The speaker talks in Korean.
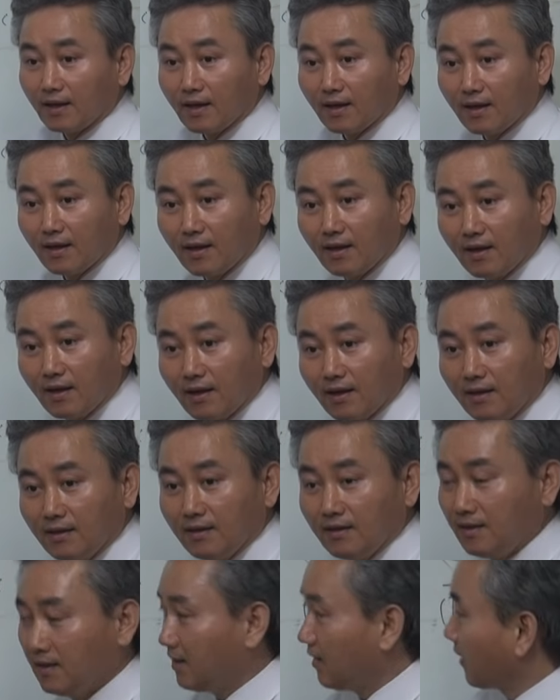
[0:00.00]
돼.
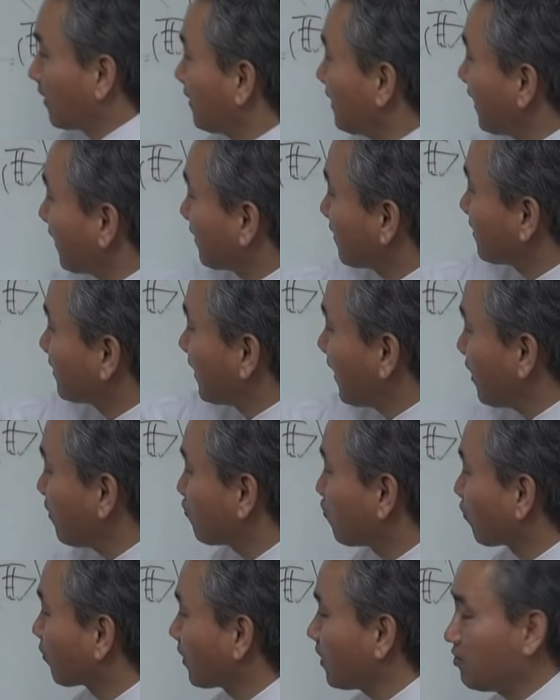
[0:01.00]
근데
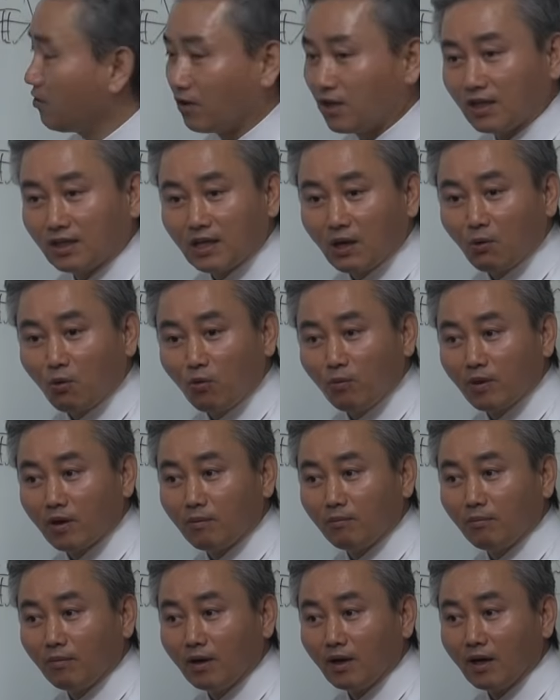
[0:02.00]
계속해 여기 있다
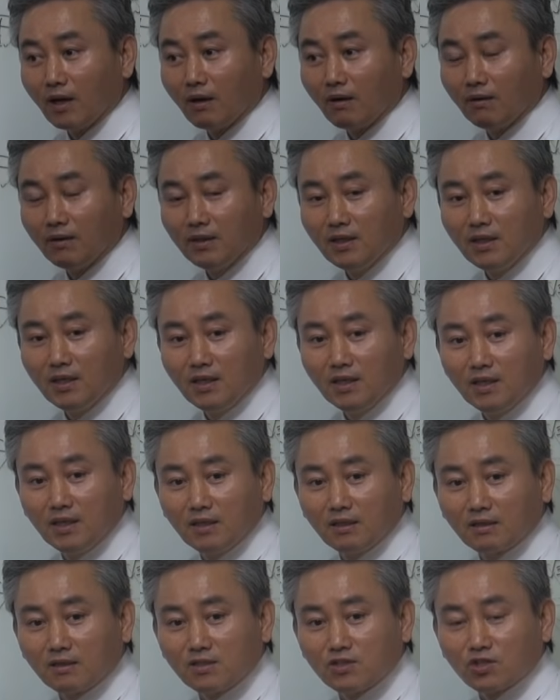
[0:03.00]
보면은 뭐예요?
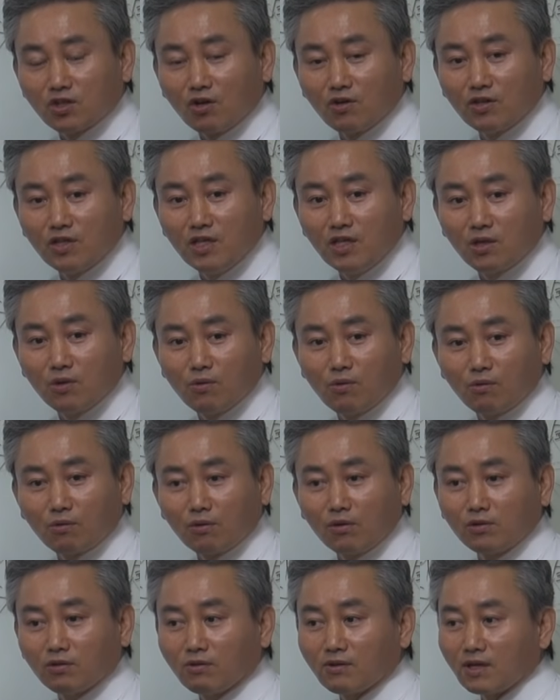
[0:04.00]
이거는 정이 있고
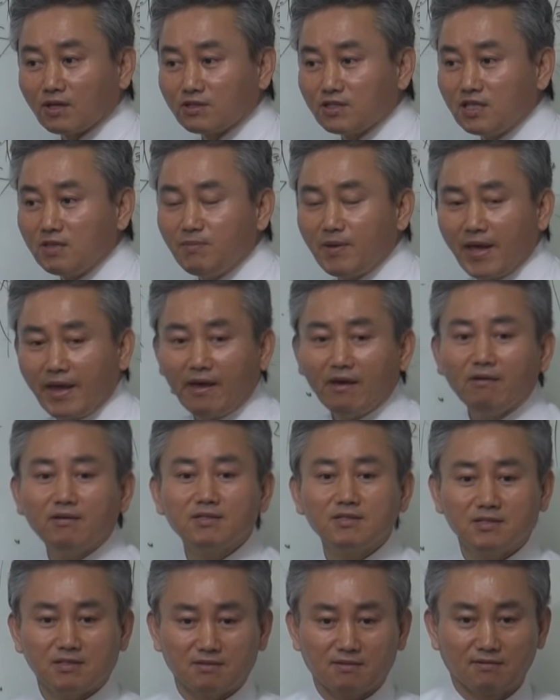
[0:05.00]
그걸 떠나서 이미
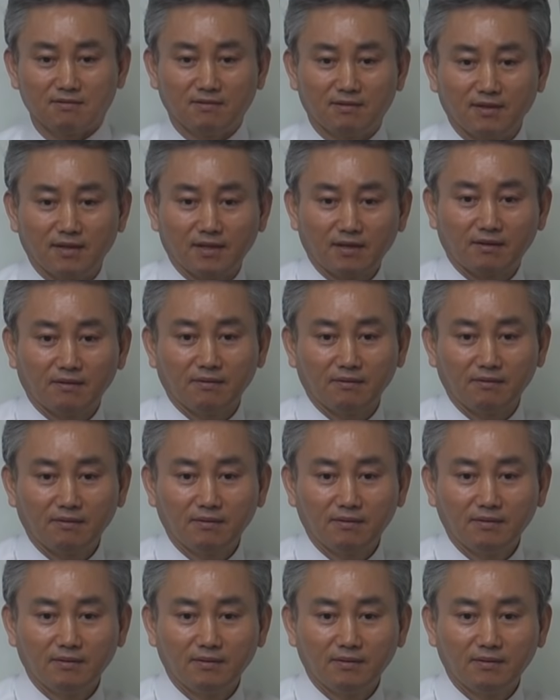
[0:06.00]
헤어지는
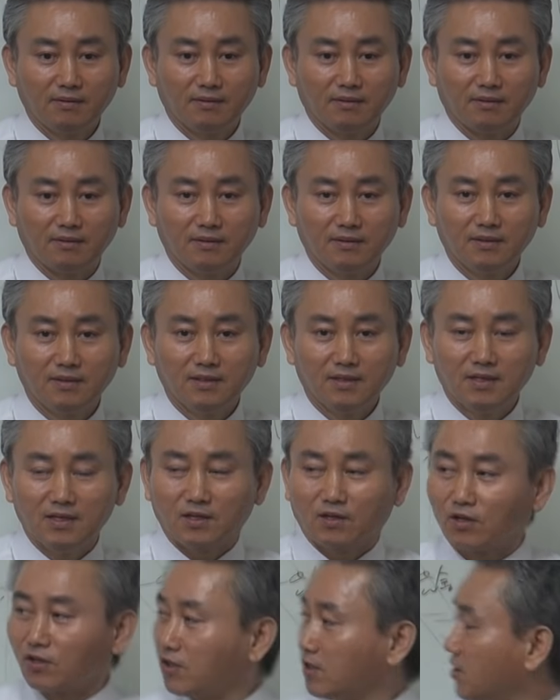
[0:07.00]
거래요.
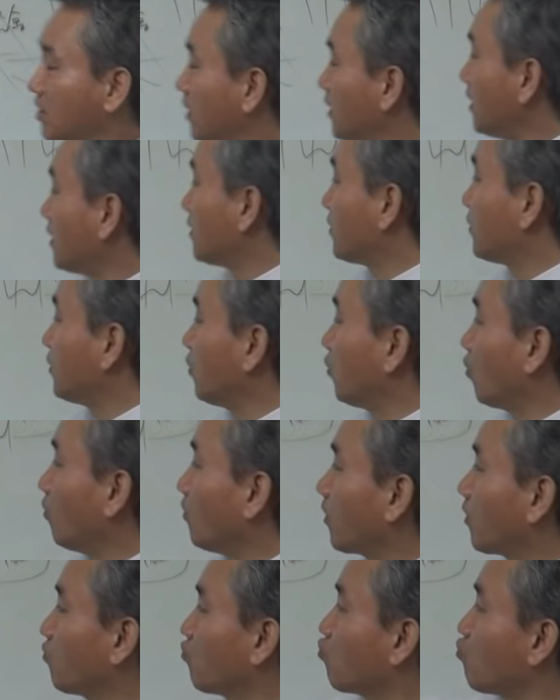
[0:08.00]
그렇듯이 일지에
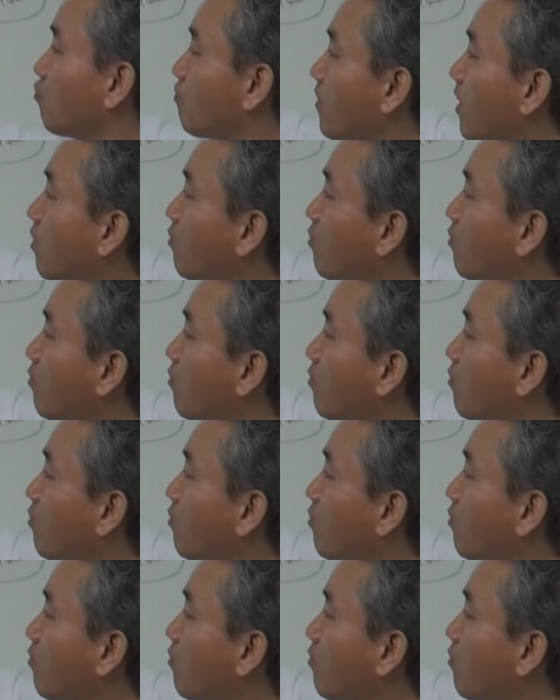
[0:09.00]
오면은 두